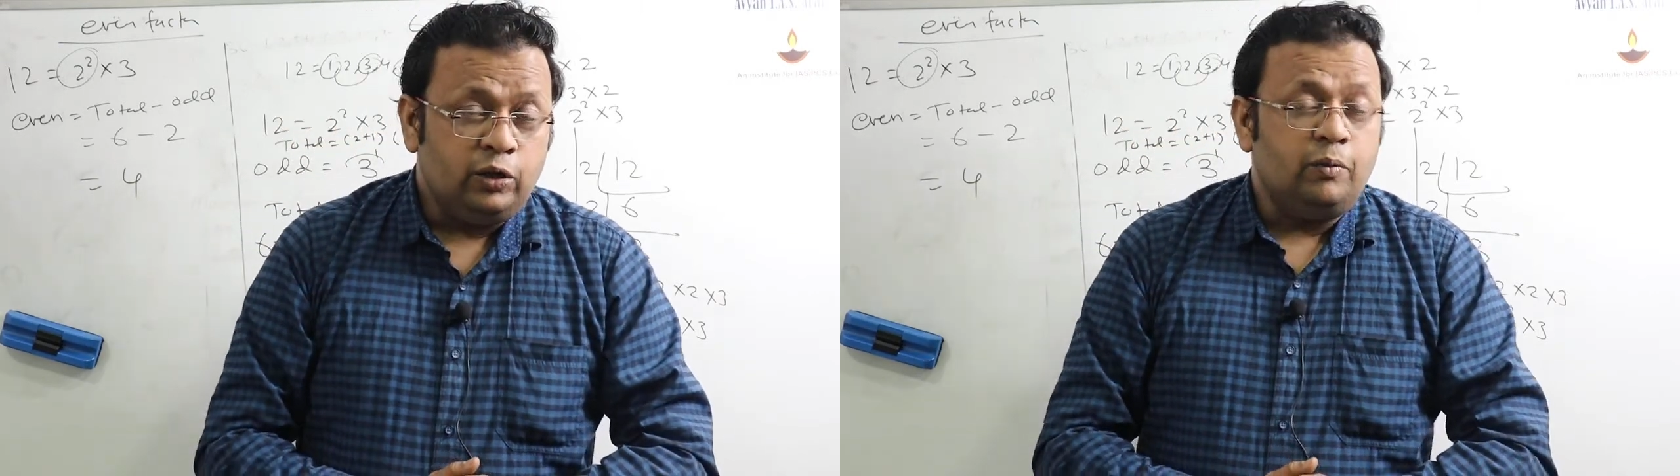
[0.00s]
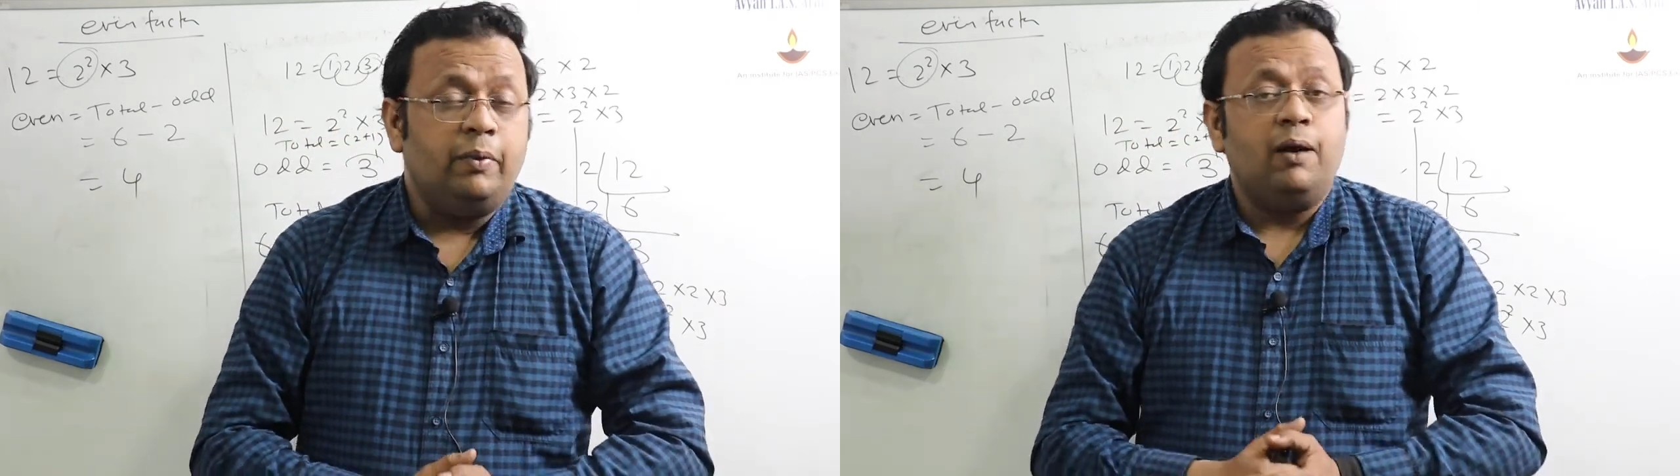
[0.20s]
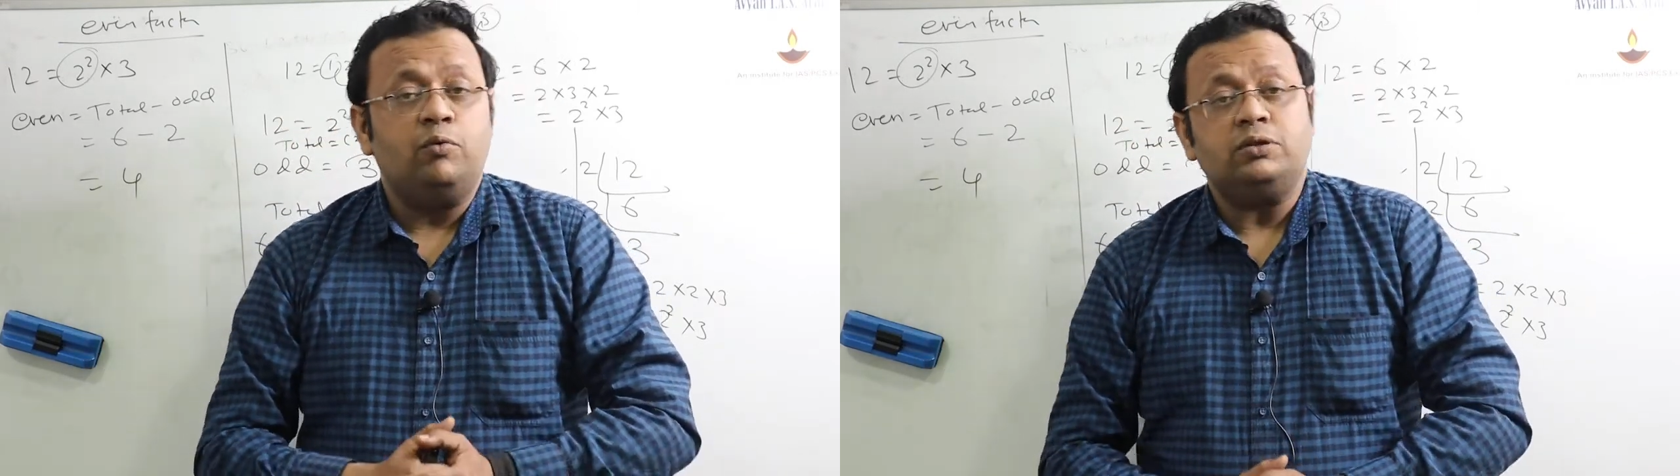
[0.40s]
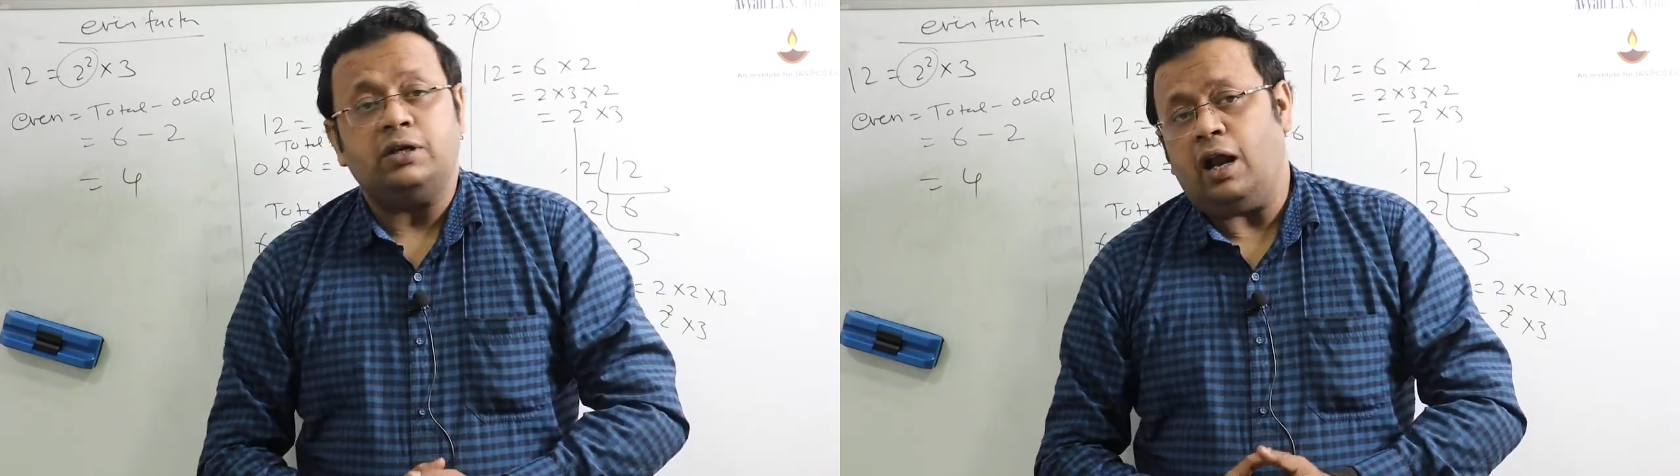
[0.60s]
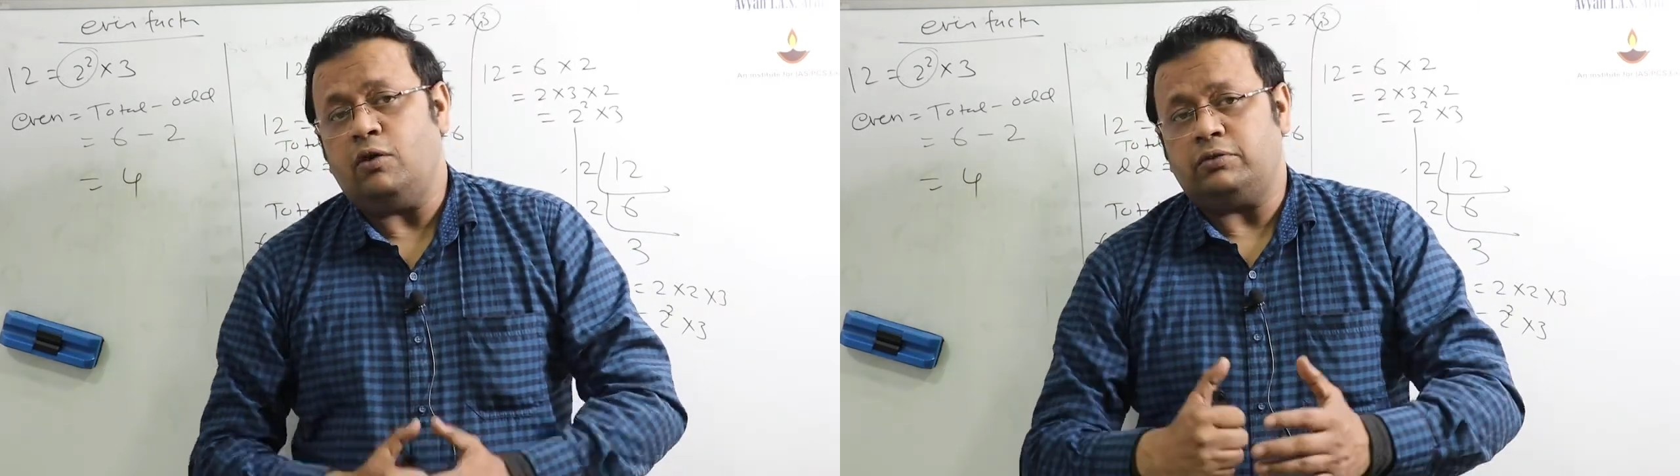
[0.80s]
तो मैं वो
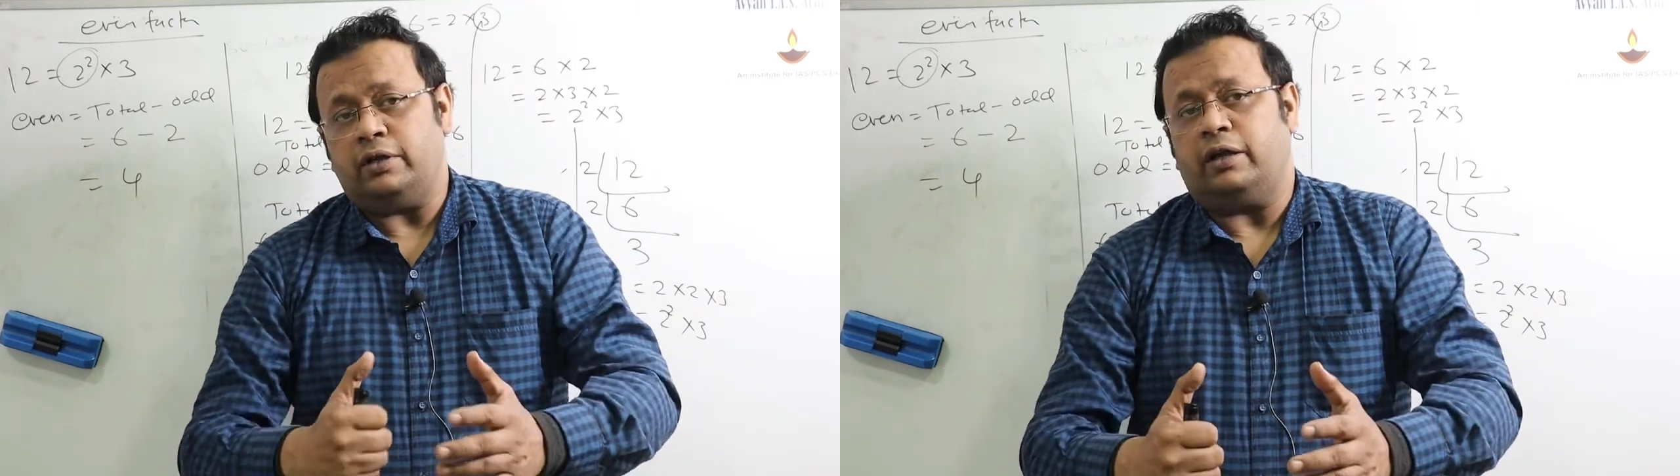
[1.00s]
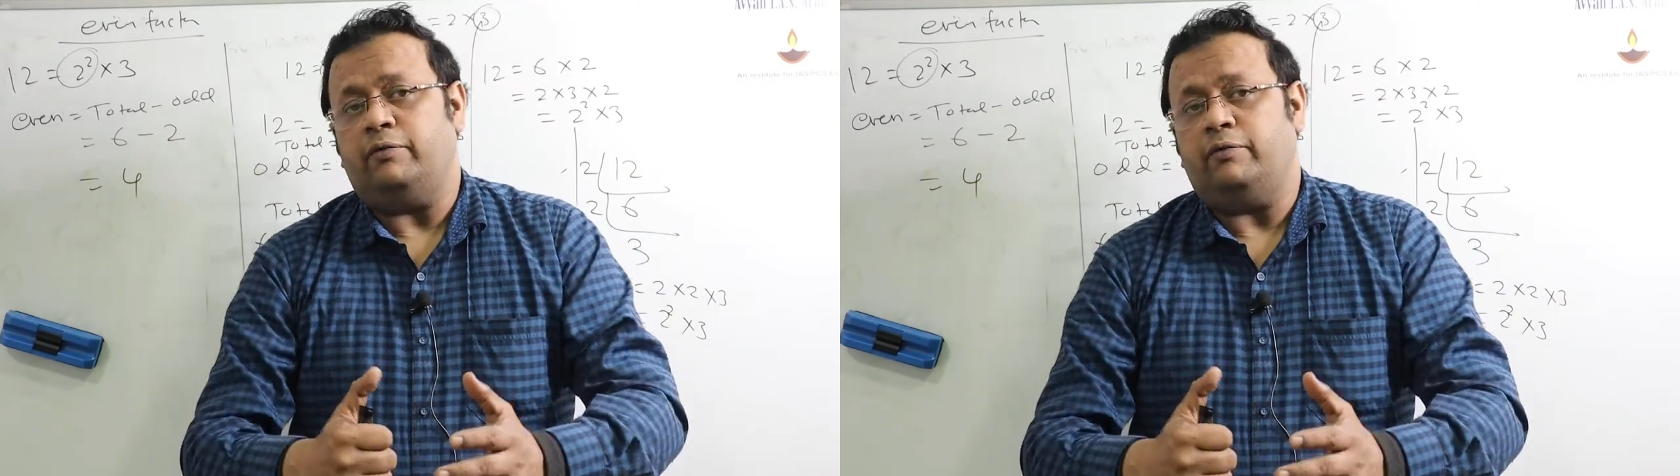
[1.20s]
सारा उस तरह के